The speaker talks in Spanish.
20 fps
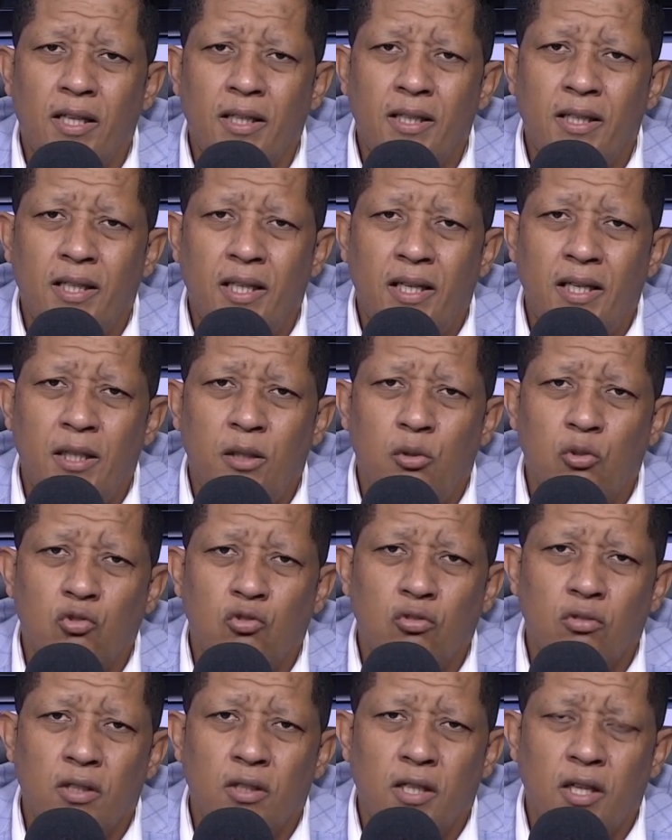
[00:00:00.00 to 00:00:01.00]
delitos
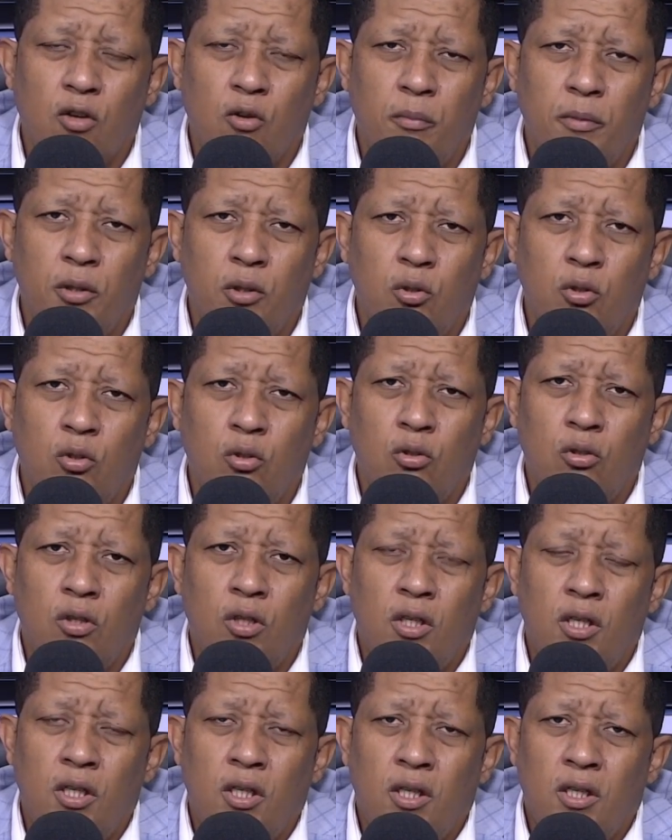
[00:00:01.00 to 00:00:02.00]
que cometió
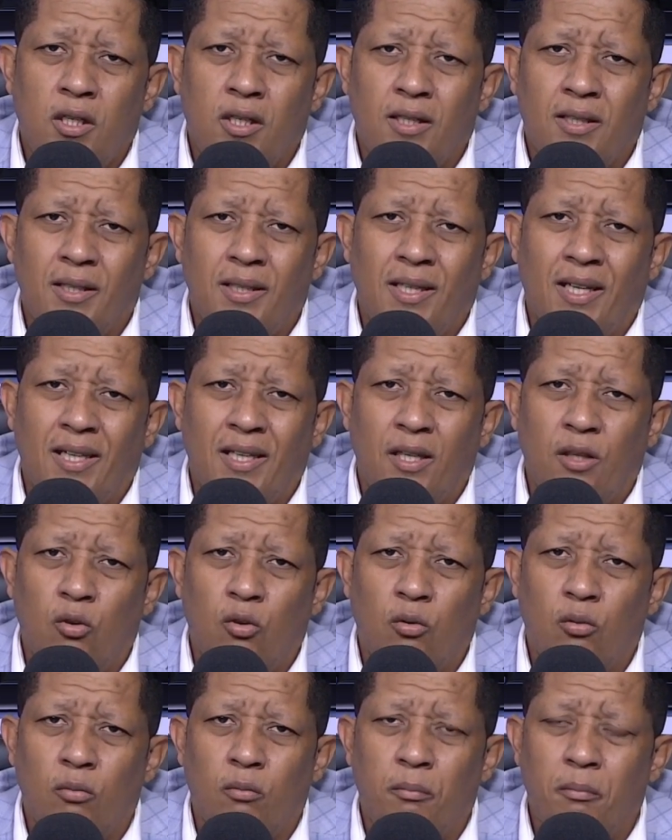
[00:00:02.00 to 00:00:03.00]

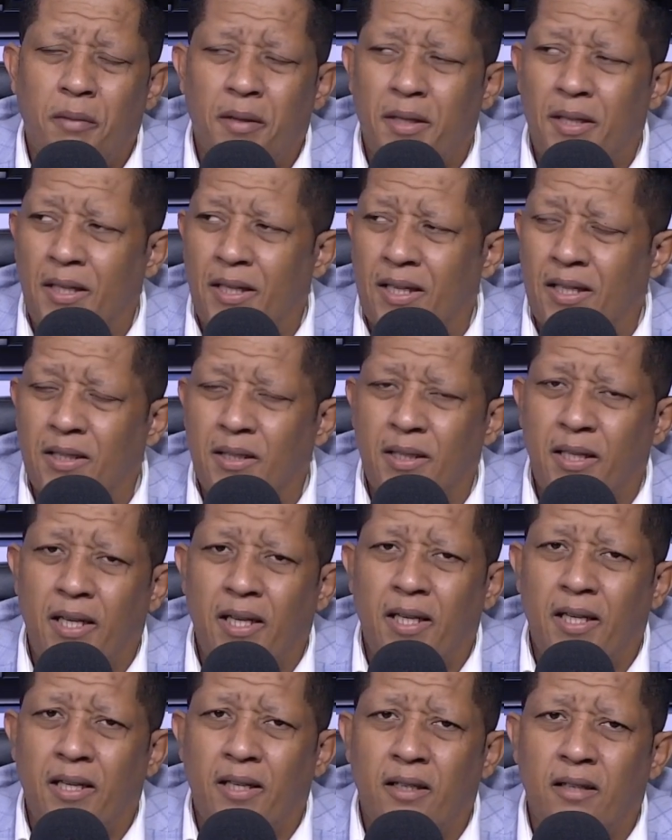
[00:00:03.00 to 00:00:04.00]
Danilo Medina.
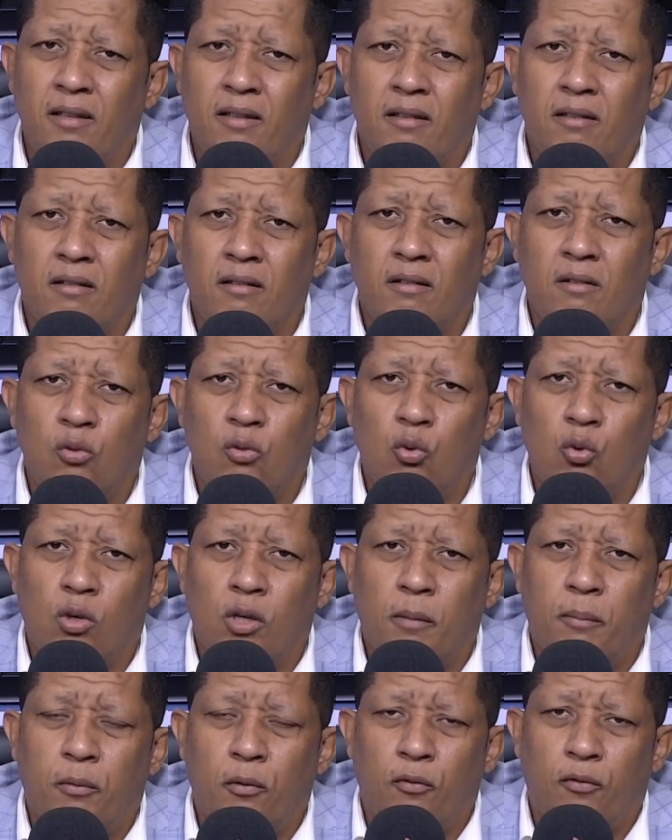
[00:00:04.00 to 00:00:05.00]
Dele, Lucas,
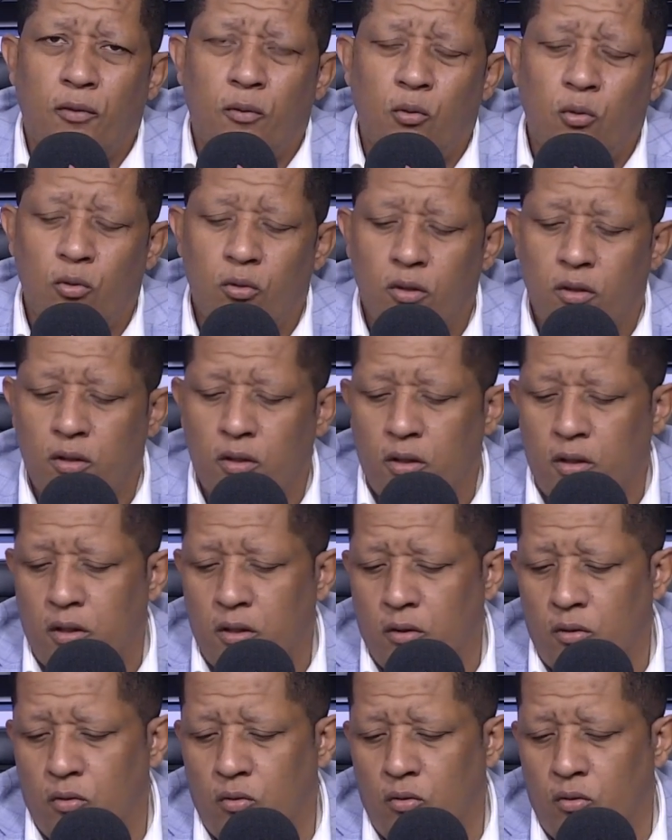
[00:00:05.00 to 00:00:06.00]
por favor,
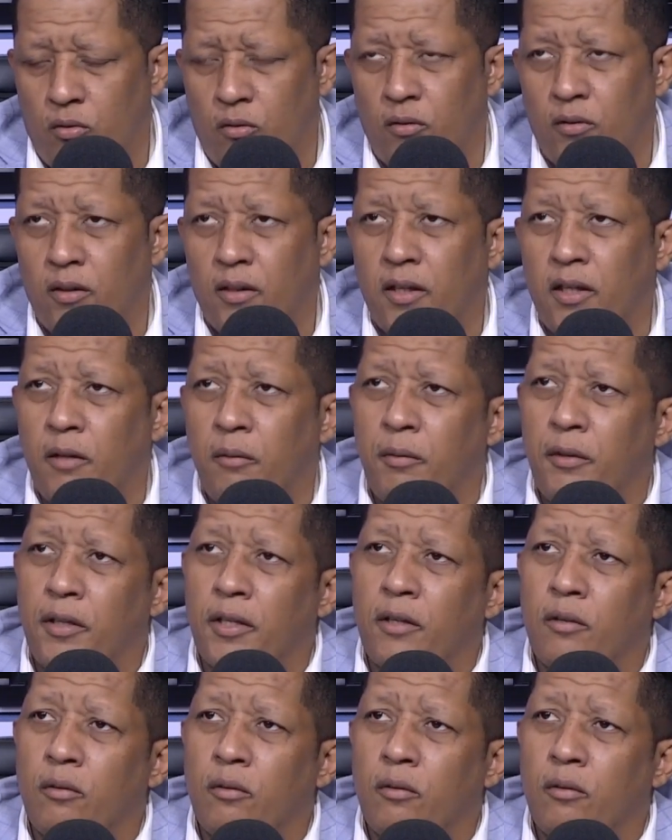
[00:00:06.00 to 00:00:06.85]
con el video.